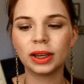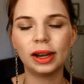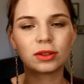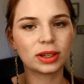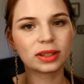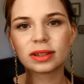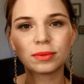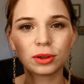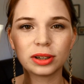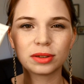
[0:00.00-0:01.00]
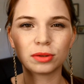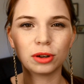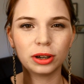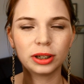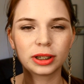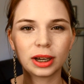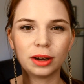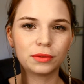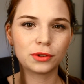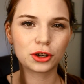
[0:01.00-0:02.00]
Also das ist wirklich so ein
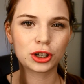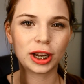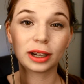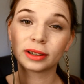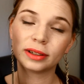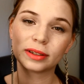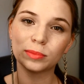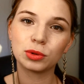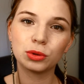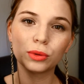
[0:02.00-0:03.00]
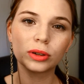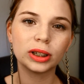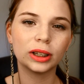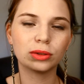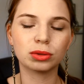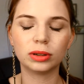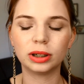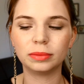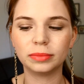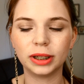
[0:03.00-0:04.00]
leuchtkraftverstärkendes Produkt. Also
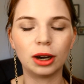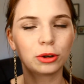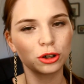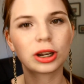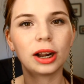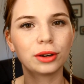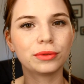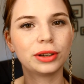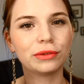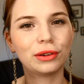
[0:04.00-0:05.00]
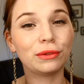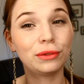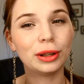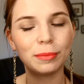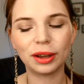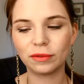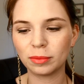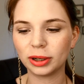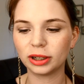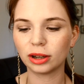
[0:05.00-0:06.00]
ähm, die Haut strahlt auf jeden Fall viel mehr, wenn
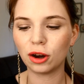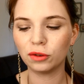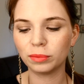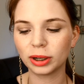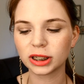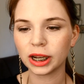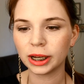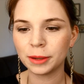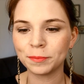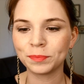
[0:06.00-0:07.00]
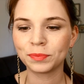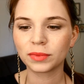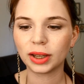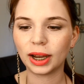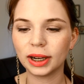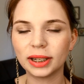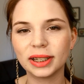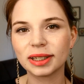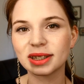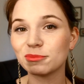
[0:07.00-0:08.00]
man den drauf macht.
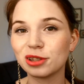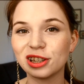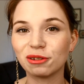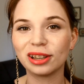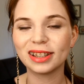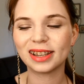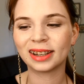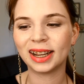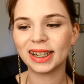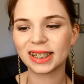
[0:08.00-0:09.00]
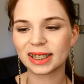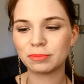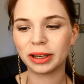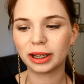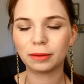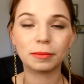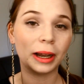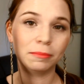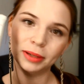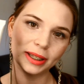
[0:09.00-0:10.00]
Allerdings muss ich auch hier sagen, hält das Make-up
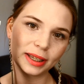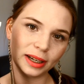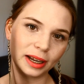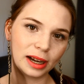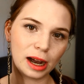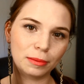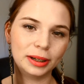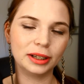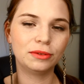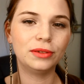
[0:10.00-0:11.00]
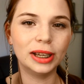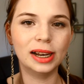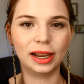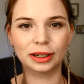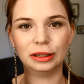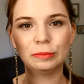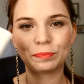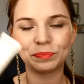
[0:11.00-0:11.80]
ein bisschen länger, aber nicht viel länger.